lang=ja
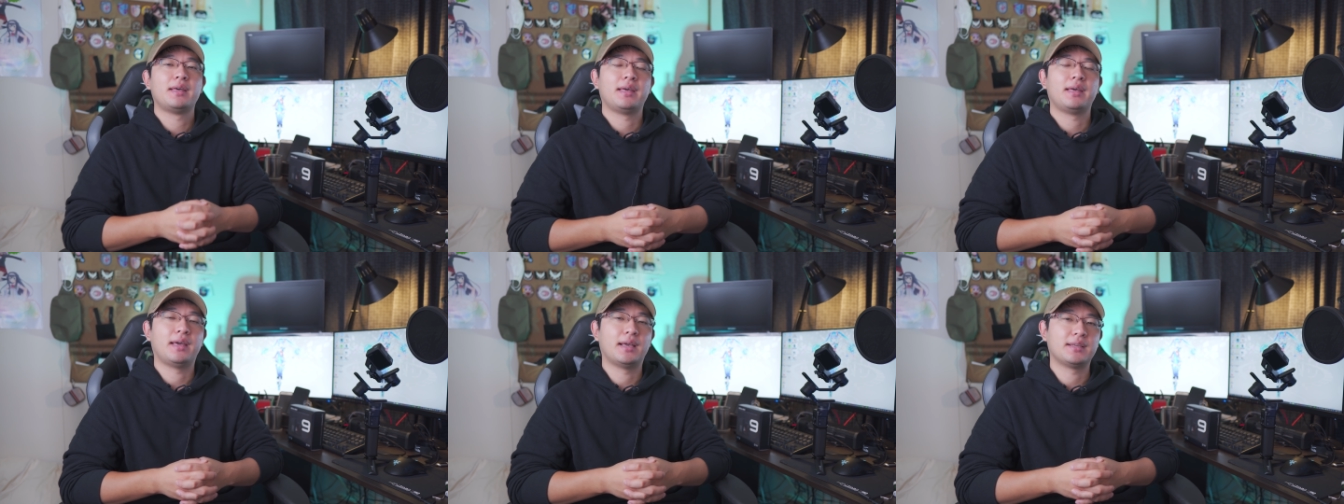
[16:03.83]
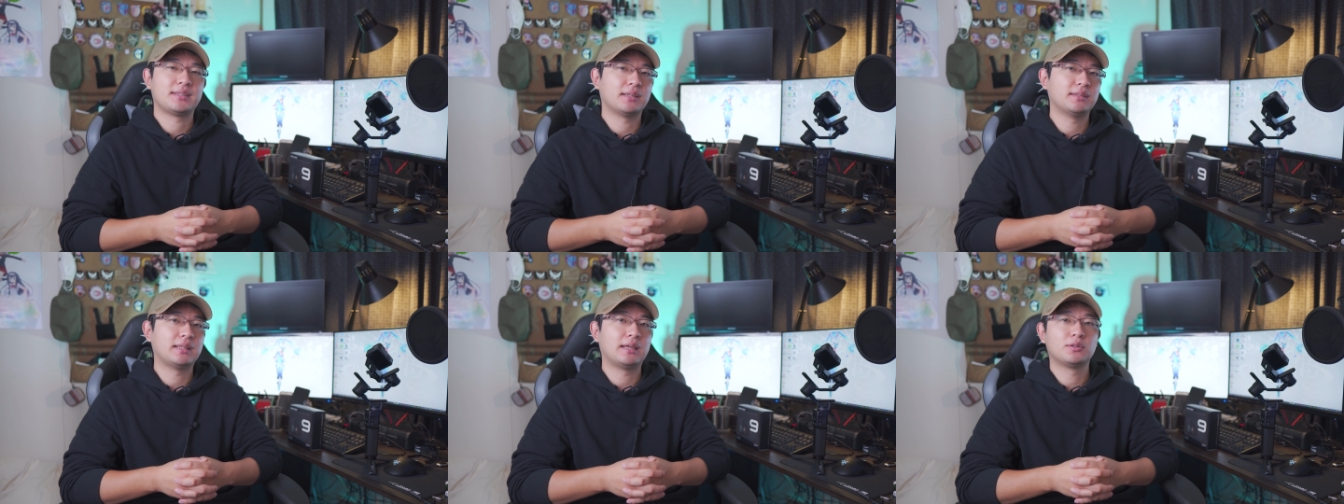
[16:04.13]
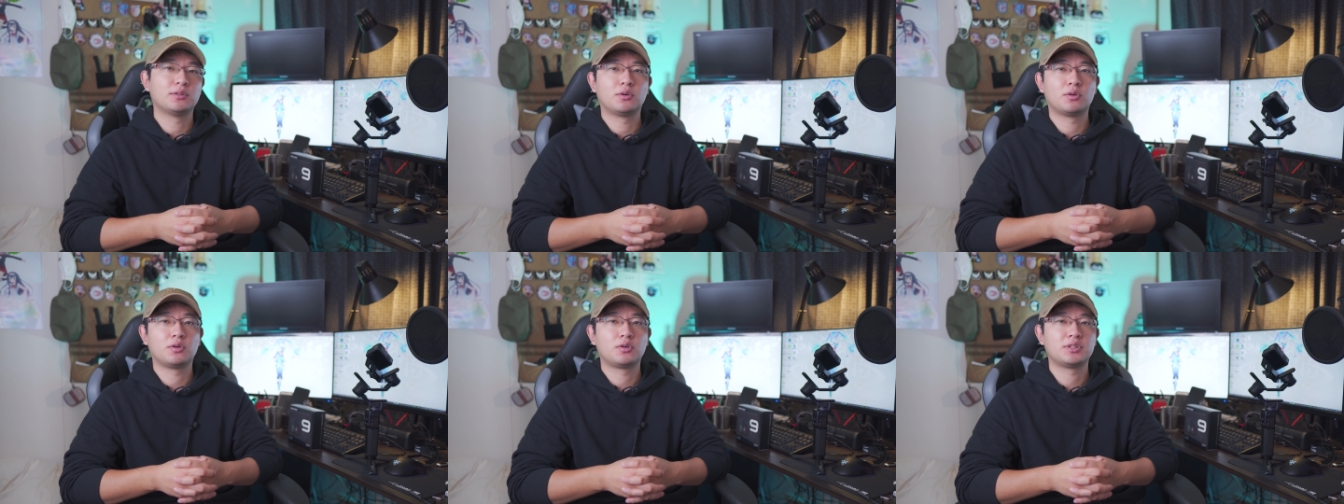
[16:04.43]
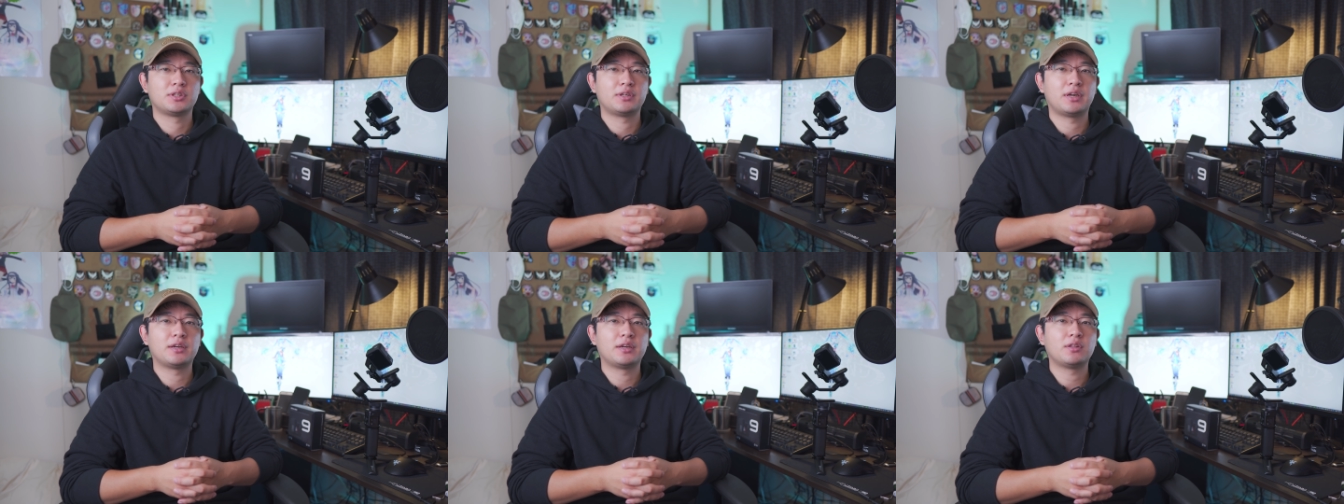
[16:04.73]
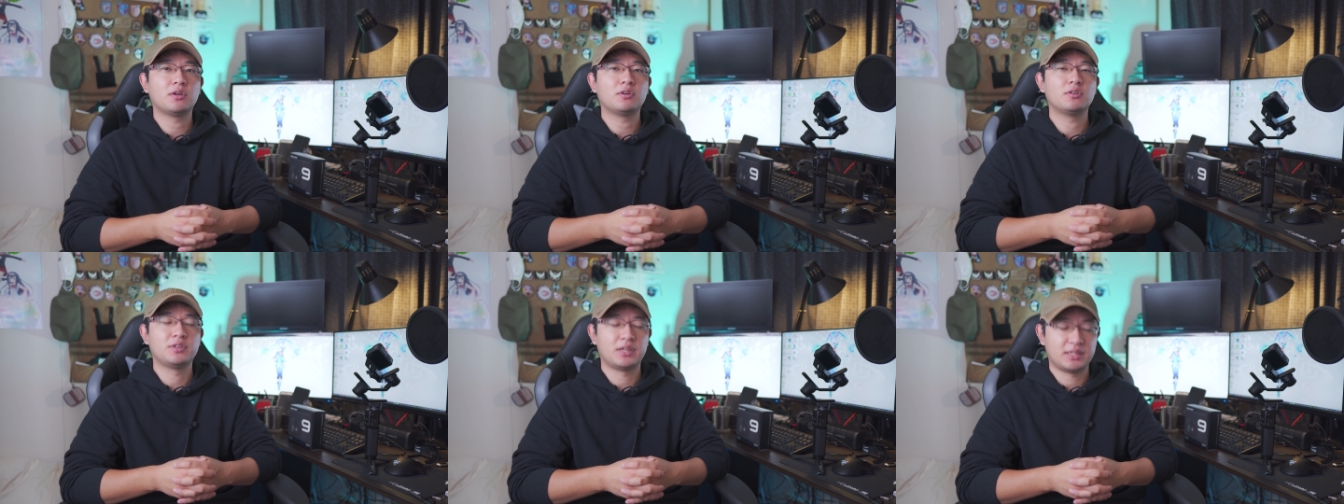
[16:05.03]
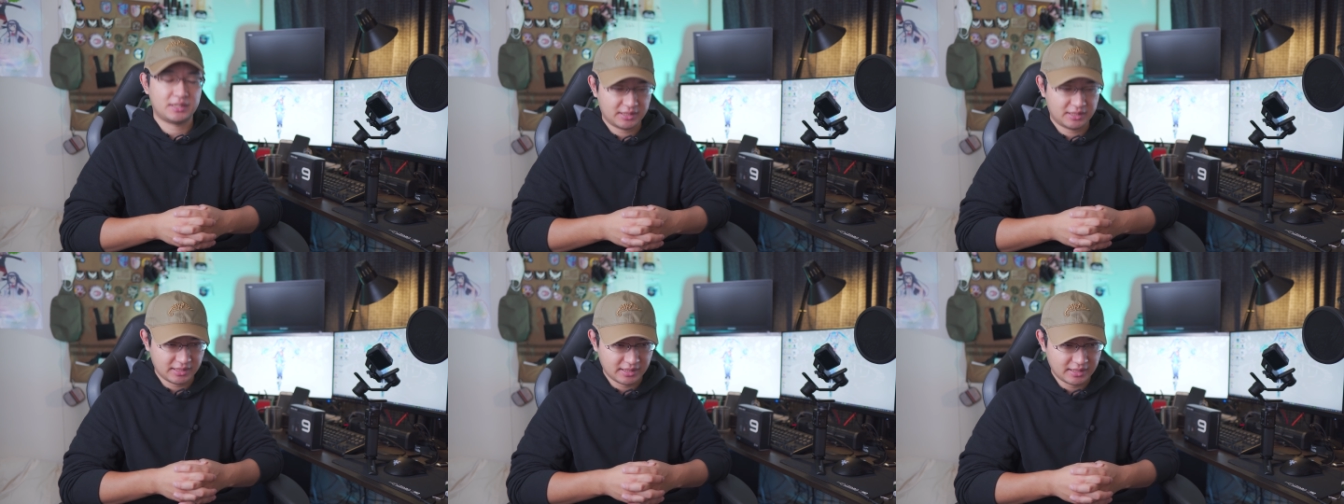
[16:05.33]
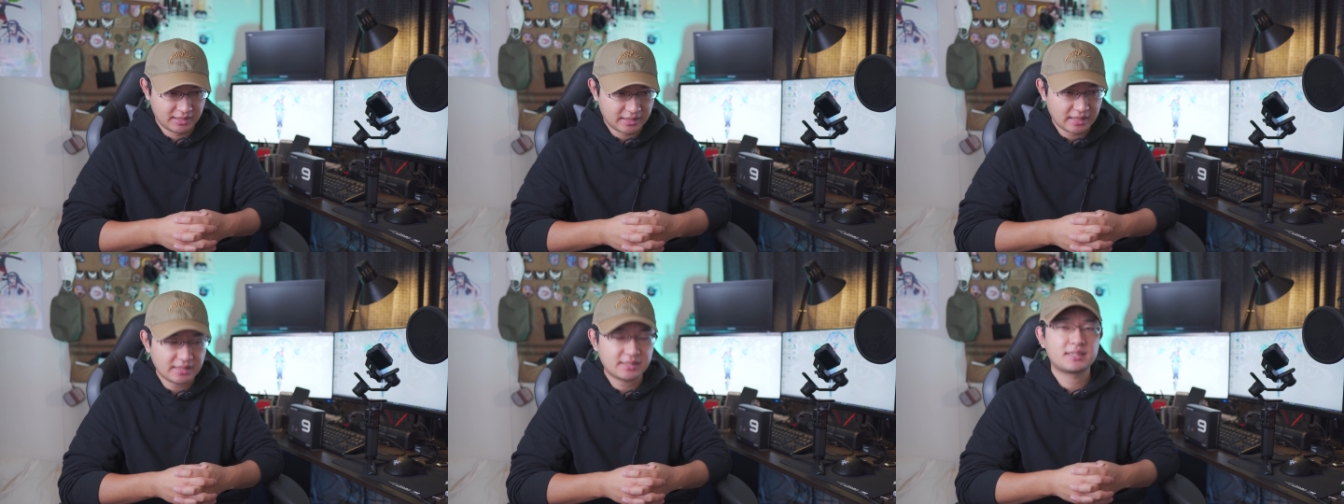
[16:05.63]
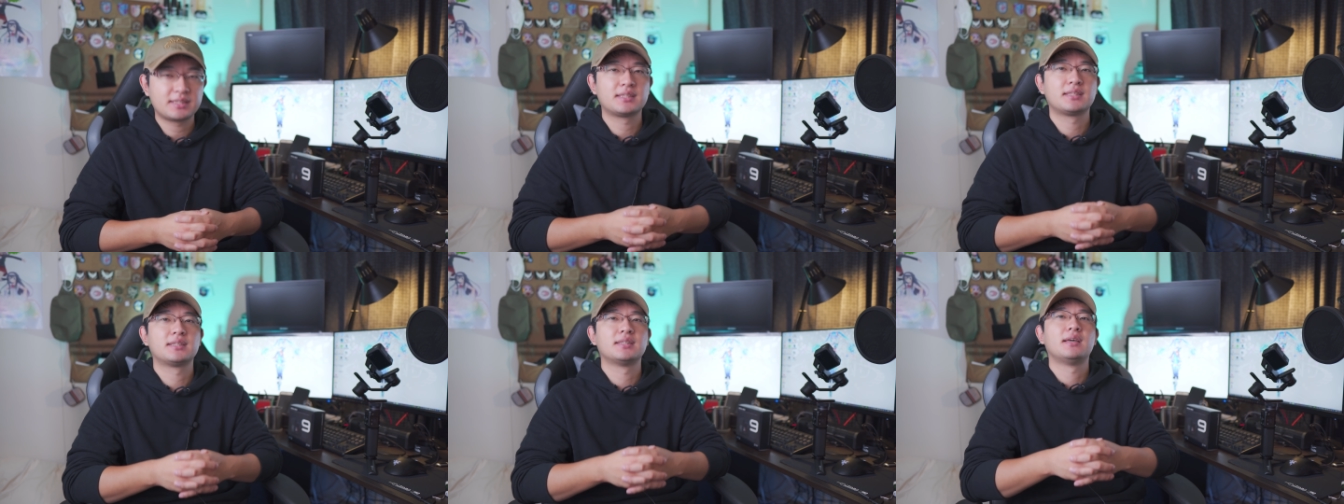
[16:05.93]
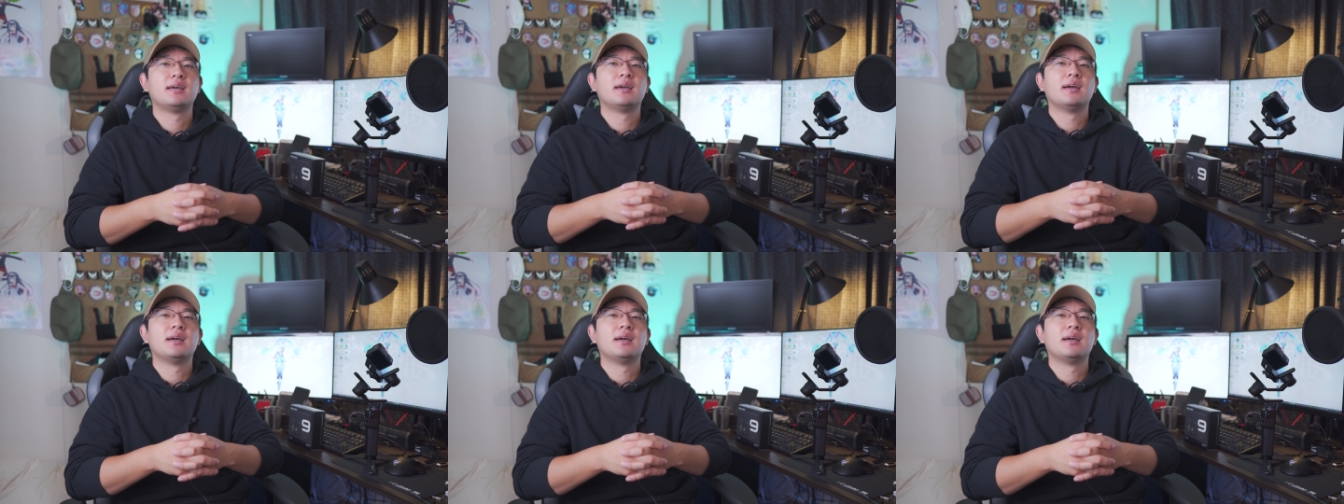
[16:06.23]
えー、チャンネル登録してくれると嬉しいです。